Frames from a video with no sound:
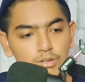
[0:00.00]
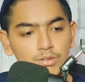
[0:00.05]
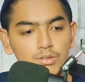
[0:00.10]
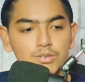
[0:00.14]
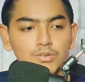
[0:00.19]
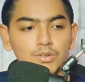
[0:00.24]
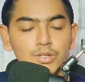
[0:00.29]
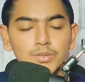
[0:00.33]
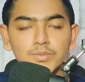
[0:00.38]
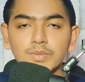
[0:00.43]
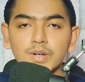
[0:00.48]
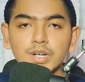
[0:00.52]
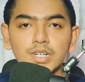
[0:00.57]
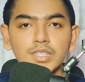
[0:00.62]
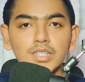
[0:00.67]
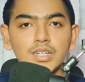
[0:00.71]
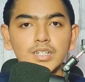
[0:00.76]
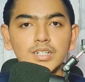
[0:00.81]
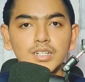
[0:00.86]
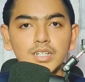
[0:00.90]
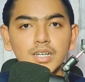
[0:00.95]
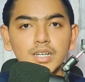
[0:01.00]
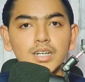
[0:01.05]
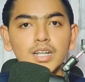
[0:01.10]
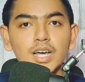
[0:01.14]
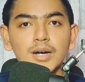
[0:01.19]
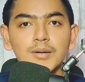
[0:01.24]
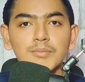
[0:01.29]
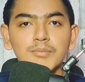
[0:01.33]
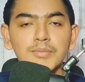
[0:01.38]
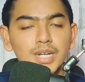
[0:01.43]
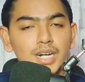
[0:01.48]
Oh sulit banget ya
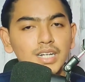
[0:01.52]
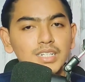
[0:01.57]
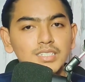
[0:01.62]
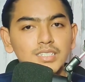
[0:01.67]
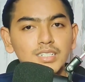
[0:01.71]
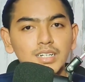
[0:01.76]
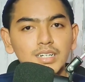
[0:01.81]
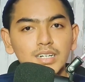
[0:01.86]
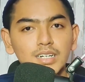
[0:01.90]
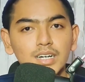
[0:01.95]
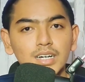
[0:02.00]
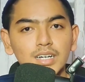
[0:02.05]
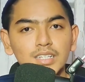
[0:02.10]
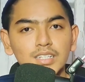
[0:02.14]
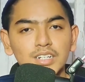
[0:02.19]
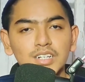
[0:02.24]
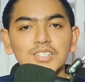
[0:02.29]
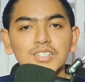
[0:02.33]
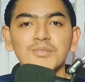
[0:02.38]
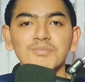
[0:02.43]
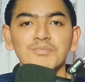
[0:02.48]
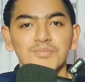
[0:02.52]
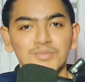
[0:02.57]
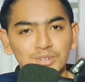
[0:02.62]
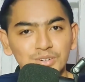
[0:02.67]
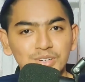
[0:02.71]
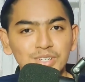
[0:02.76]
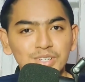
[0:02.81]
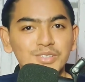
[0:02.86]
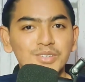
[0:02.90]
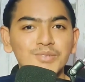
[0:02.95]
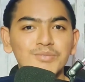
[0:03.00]
dan hampir aja
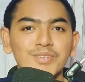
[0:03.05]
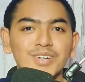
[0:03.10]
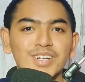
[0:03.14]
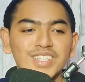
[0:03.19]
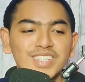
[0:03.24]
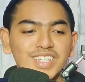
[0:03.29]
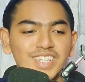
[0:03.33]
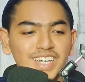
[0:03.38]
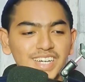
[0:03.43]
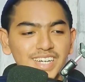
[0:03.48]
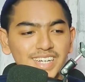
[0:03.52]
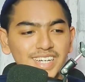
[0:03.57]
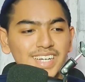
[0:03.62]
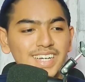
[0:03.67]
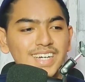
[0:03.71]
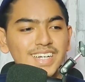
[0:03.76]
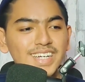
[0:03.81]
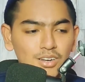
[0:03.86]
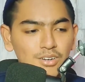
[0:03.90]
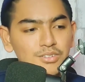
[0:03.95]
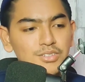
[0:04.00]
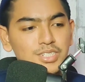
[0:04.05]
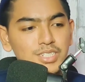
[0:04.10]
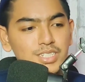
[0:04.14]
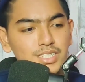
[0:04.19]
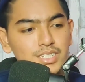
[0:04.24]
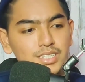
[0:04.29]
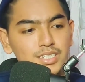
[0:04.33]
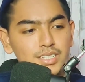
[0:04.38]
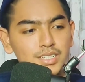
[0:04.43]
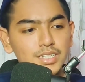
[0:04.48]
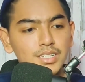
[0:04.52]
kecemplung gitu berarti ya. Kalau
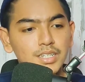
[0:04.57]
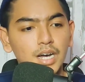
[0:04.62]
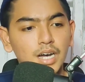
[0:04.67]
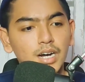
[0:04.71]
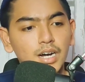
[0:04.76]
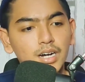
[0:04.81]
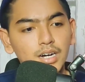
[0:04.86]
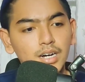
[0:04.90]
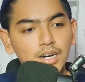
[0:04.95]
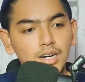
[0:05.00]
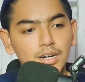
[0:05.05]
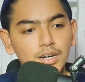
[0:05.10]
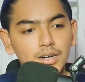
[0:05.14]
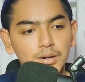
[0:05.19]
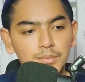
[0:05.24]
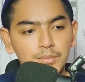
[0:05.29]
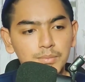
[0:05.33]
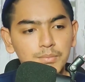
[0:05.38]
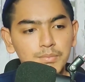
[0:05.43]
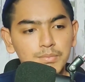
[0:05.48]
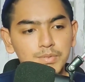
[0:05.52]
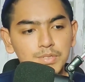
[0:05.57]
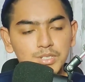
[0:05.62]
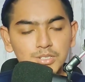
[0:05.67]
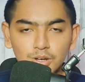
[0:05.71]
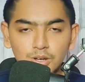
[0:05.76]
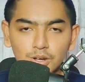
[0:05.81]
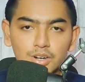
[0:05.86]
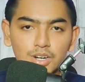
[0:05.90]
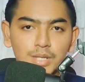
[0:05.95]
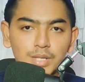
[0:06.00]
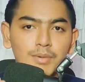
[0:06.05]
di uh,
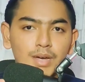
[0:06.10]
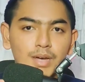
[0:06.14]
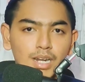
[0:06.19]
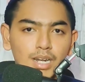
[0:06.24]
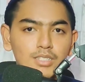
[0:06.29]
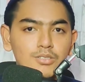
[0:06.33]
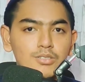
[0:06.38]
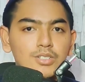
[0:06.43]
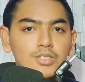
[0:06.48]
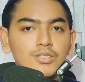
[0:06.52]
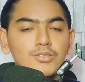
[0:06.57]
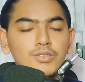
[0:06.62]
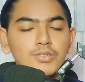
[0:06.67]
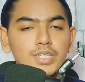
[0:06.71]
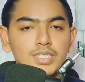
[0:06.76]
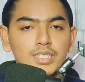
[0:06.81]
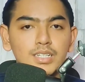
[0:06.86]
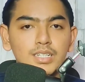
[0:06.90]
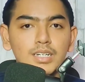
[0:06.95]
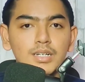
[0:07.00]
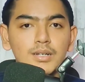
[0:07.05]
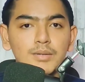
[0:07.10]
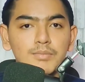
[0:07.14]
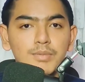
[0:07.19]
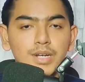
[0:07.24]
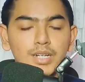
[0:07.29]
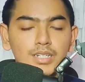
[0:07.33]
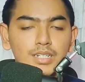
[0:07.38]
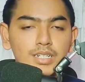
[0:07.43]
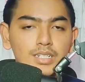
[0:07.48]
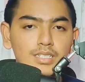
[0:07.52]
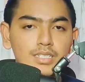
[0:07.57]
skor 500 itu kita
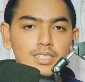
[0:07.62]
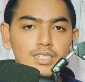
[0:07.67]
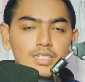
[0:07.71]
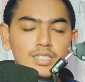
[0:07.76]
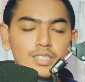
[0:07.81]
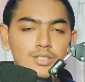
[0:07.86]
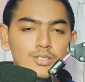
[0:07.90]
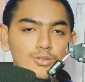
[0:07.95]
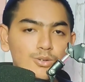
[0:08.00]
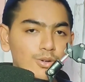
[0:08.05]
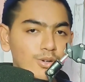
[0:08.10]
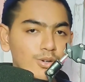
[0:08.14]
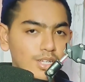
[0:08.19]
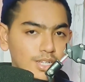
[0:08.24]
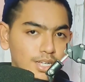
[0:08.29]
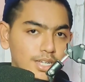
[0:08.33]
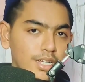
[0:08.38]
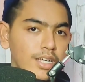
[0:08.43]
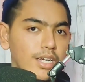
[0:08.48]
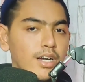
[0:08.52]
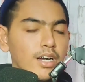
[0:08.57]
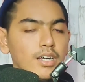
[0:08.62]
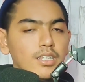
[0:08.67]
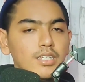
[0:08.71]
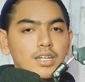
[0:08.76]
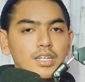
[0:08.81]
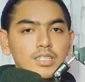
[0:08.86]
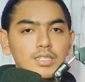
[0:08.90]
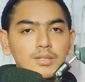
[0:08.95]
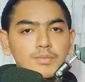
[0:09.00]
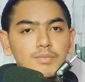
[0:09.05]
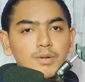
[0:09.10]
berada di surga ya
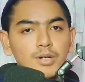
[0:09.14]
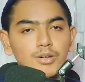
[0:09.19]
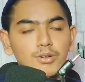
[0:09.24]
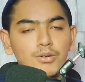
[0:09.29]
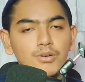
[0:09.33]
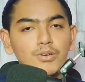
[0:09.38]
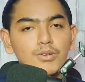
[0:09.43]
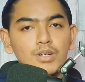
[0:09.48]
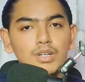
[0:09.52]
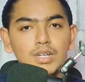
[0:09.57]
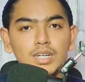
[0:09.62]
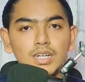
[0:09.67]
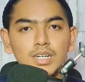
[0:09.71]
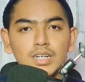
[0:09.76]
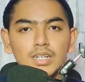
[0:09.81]
nanti baru